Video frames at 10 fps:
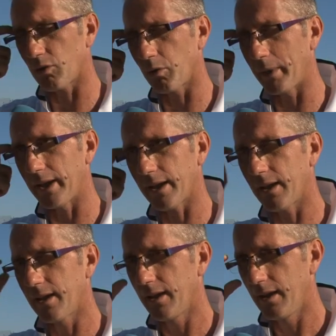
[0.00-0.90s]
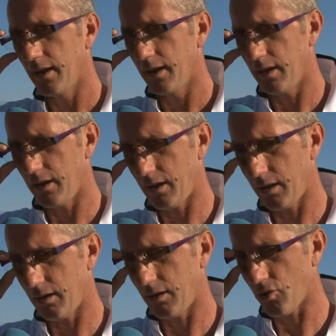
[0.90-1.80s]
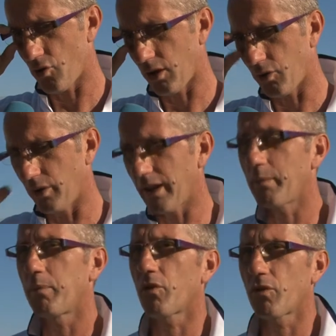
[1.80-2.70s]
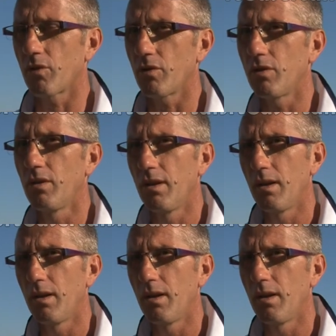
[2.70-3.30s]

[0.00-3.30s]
domenica. Eh, ho giocatori che possono